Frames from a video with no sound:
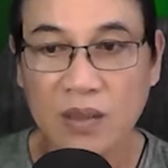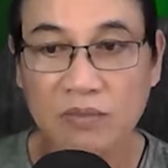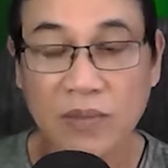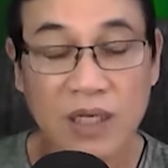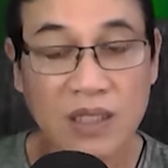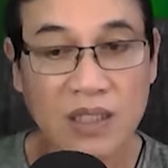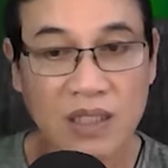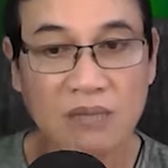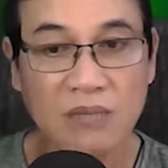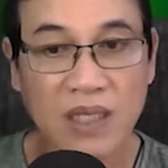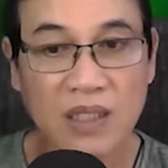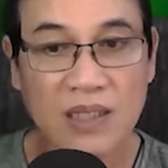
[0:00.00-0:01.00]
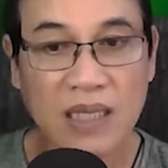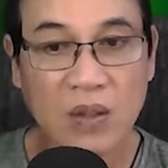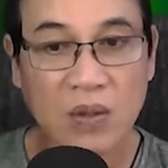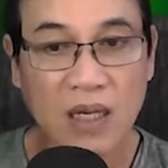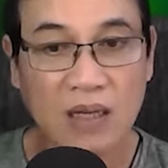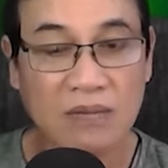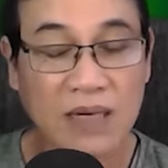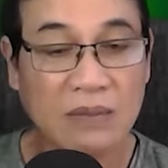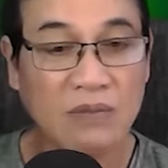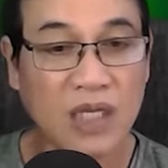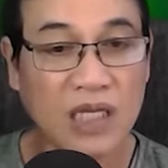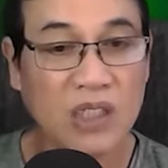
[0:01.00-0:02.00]
biết trước biết sau,
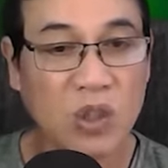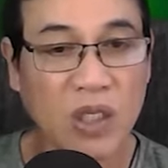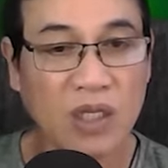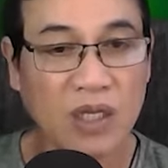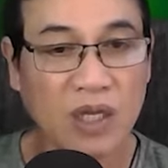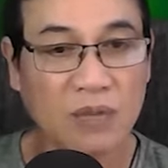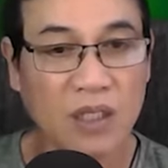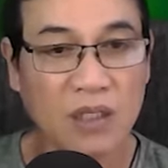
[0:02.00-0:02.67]
làm việc chuyên nghiệp,